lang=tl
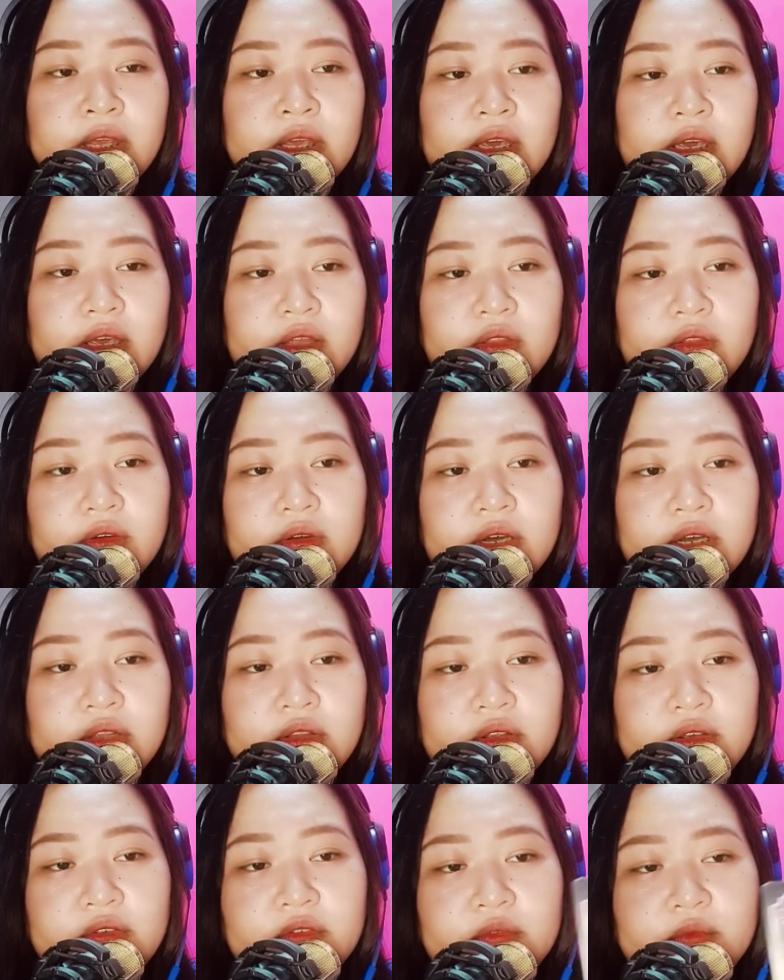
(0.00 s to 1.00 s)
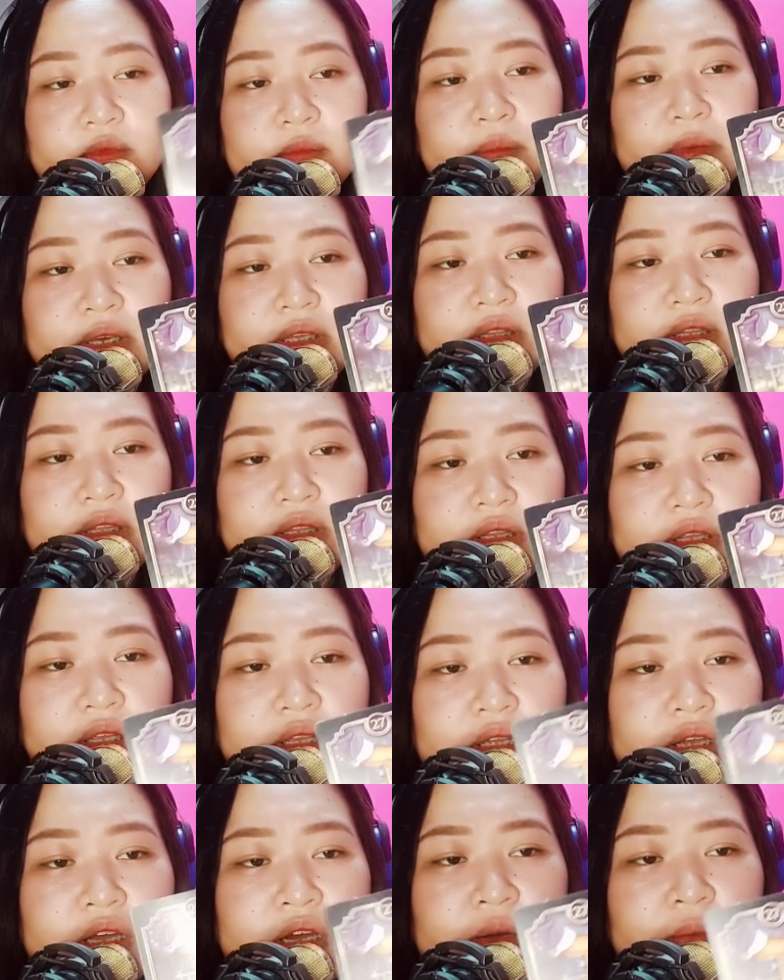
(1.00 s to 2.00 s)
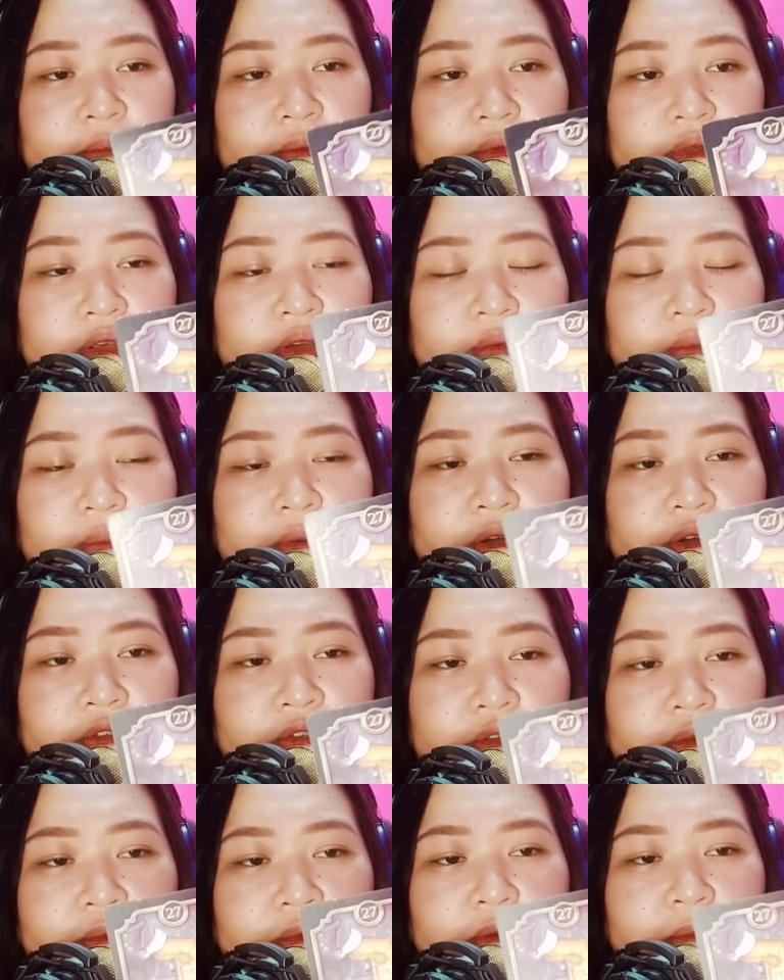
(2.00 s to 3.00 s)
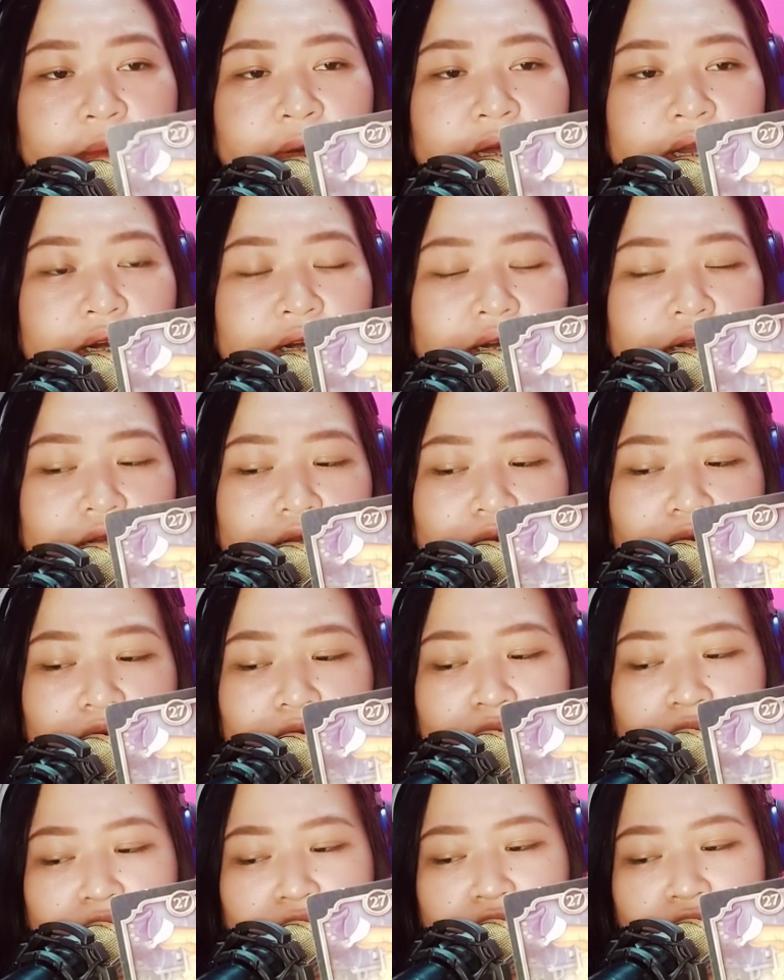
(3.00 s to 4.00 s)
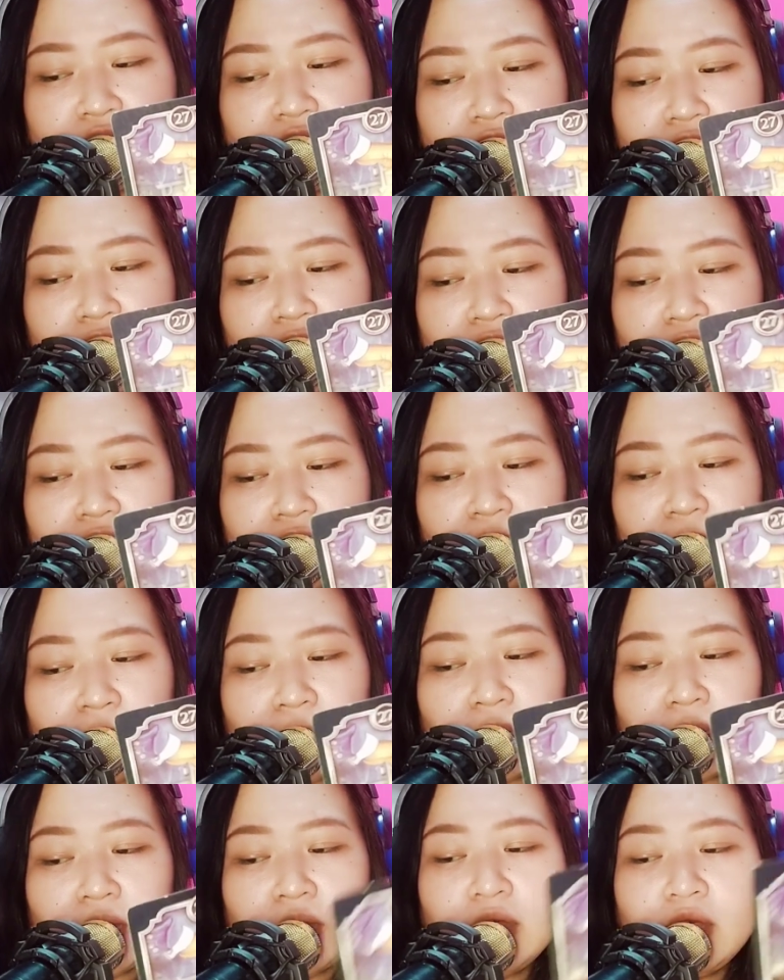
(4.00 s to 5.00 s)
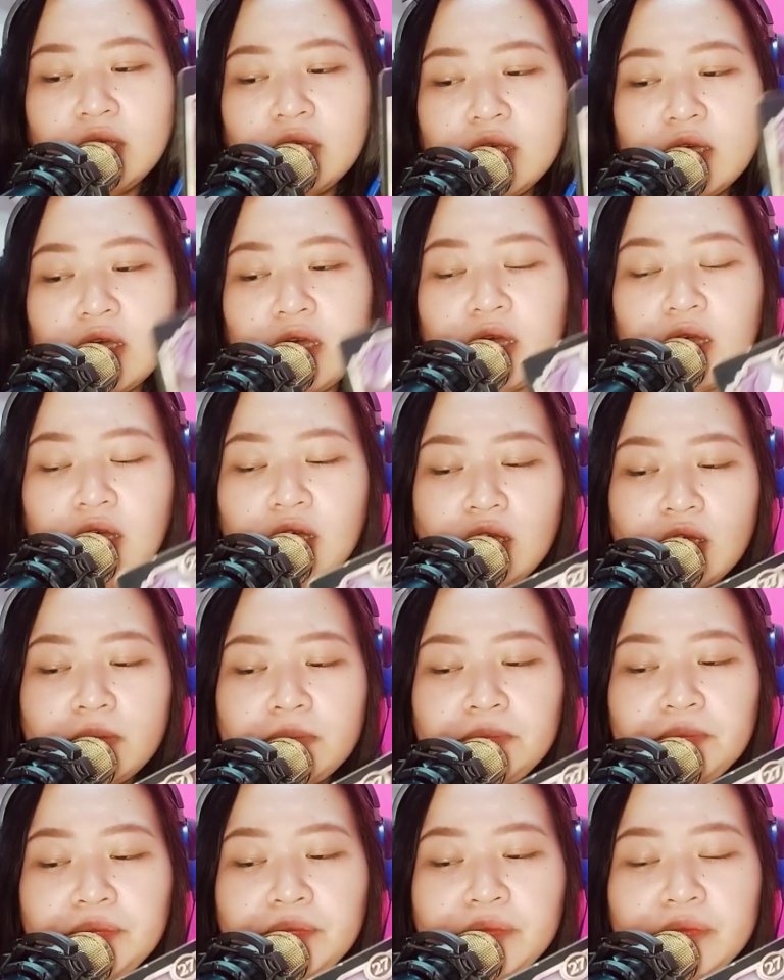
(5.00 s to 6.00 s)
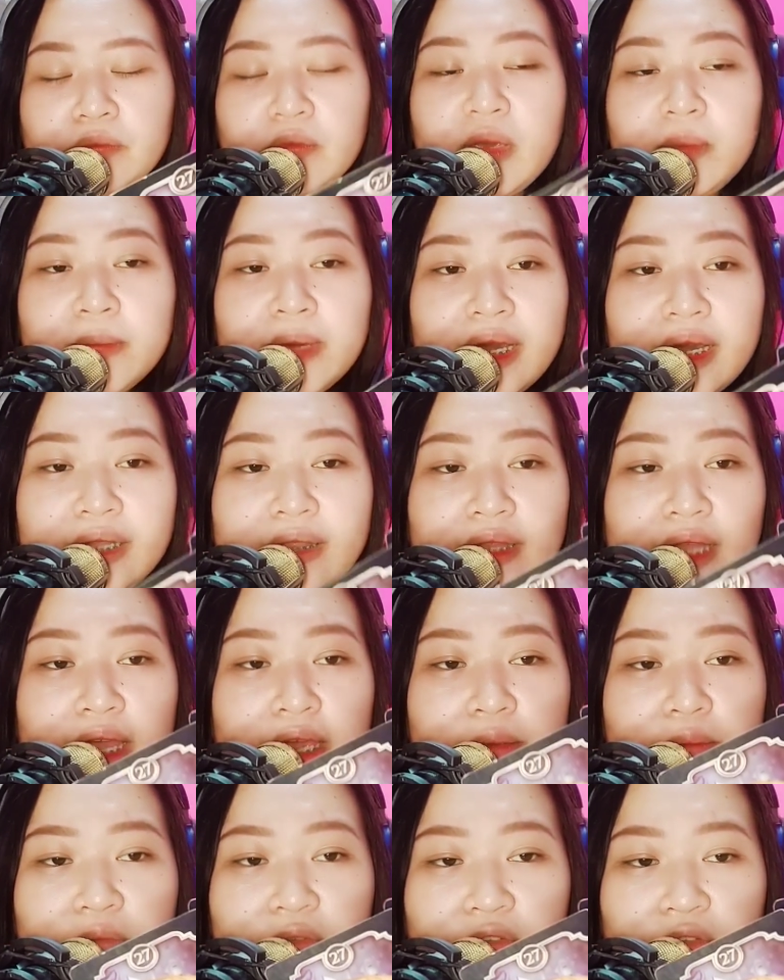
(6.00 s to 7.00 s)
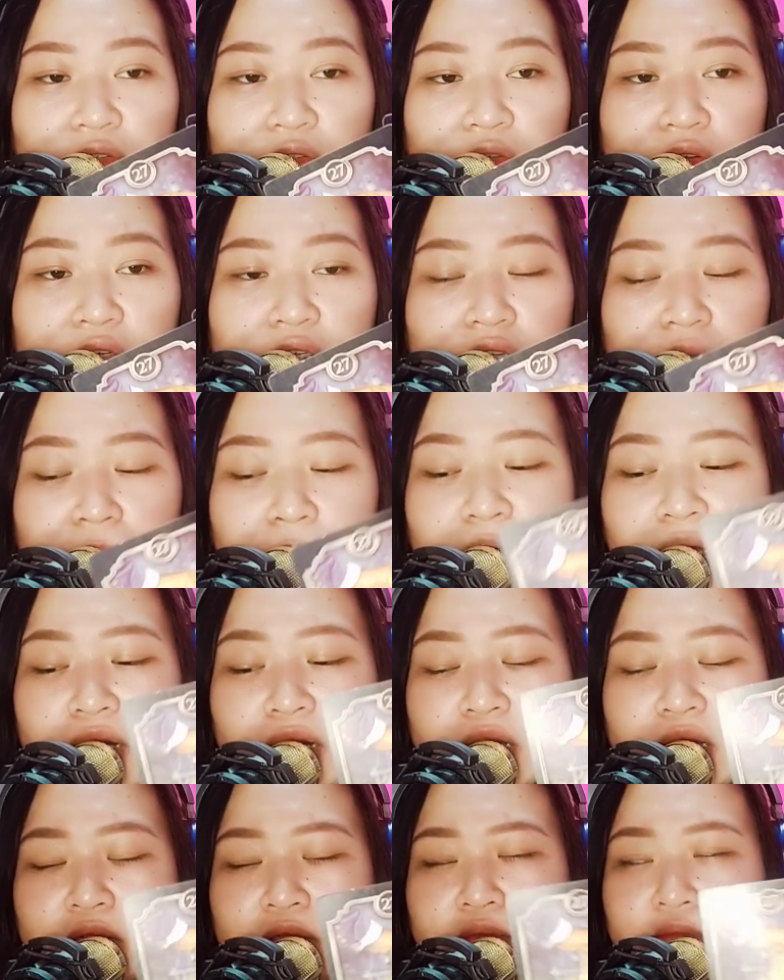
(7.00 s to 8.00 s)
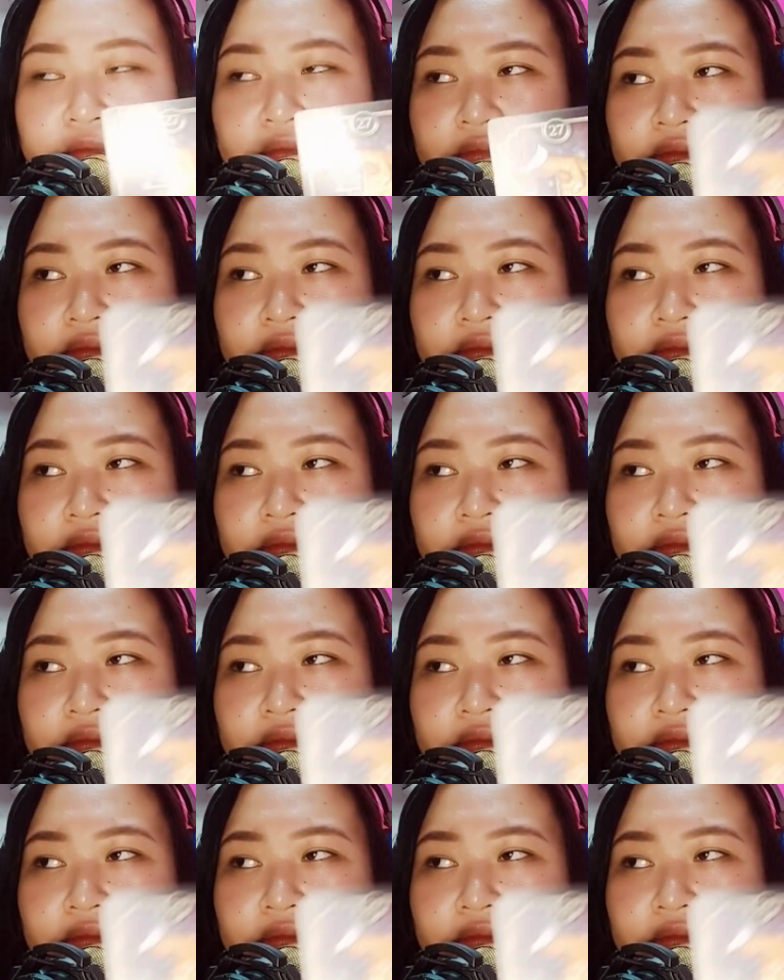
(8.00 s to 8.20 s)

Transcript: Ito, unexpected income, yung person mo parang nagkakaroon siya ng um, may mga times, no, na parang